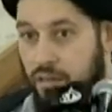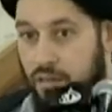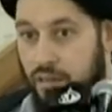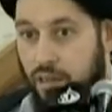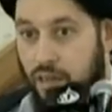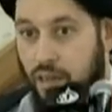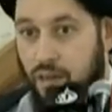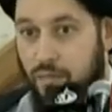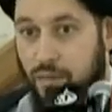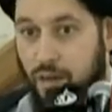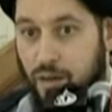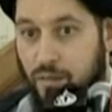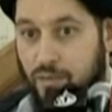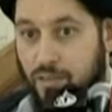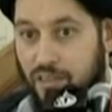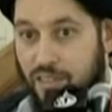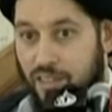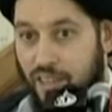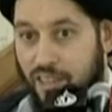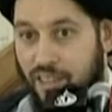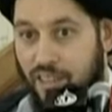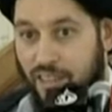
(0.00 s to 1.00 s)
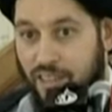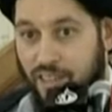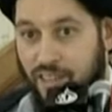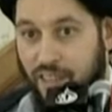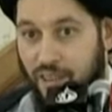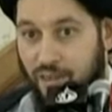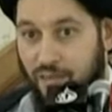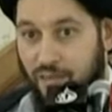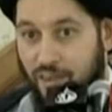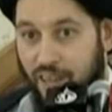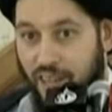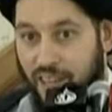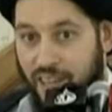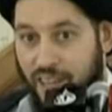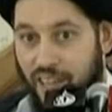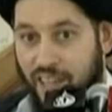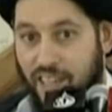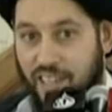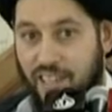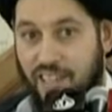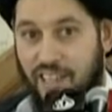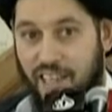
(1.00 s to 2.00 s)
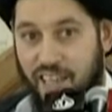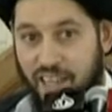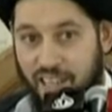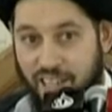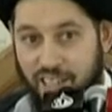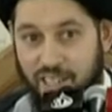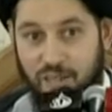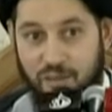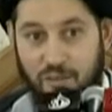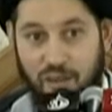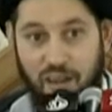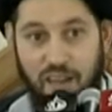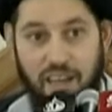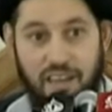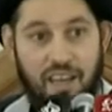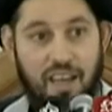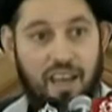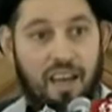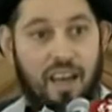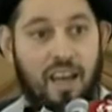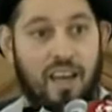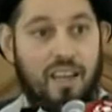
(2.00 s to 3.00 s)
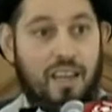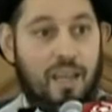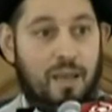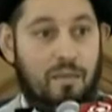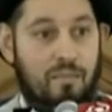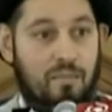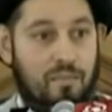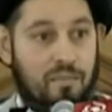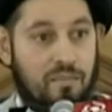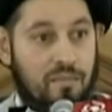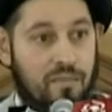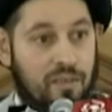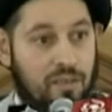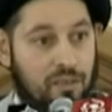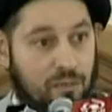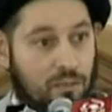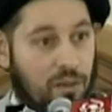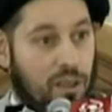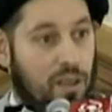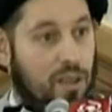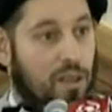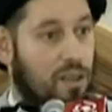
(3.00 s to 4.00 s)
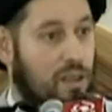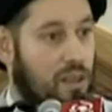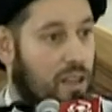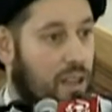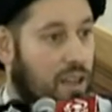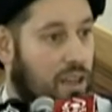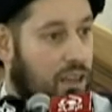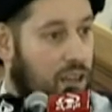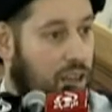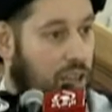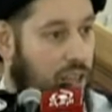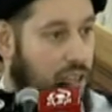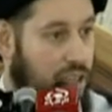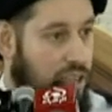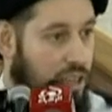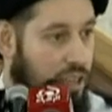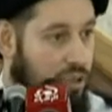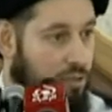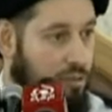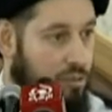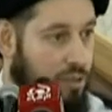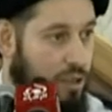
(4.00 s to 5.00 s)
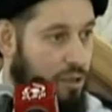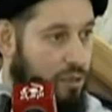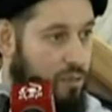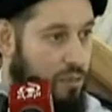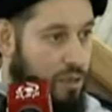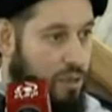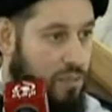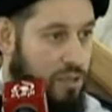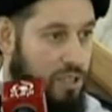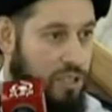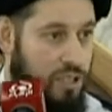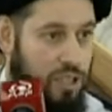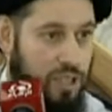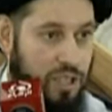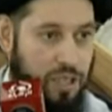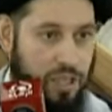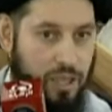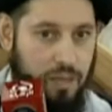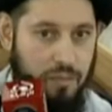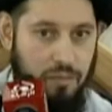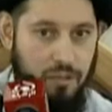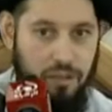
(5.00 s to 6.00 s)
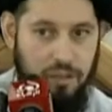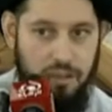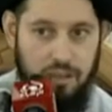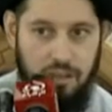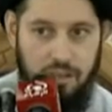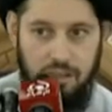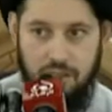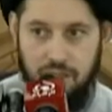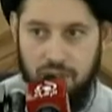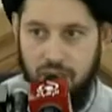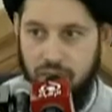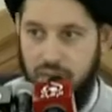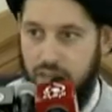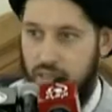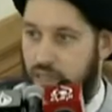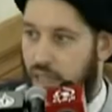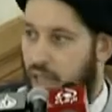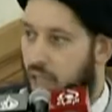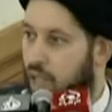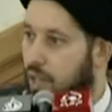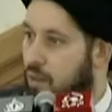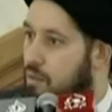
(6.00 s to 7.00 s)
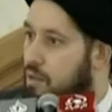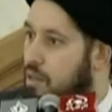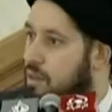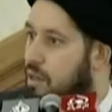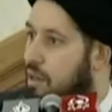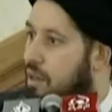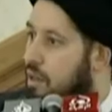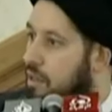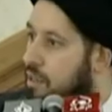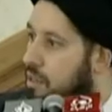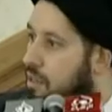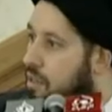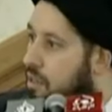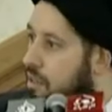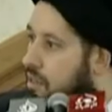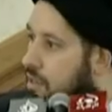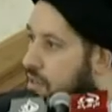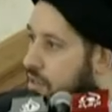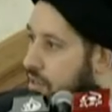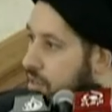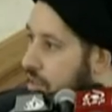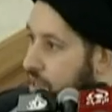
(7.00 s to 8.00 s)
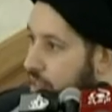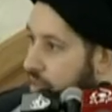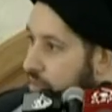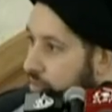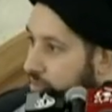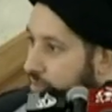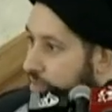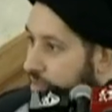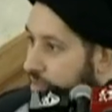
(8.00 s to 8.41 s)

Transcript: الامام الصادق يقول انا اكلت وانا اعلم والله انه يوم من شهر رمضان سأل من ذلك كيف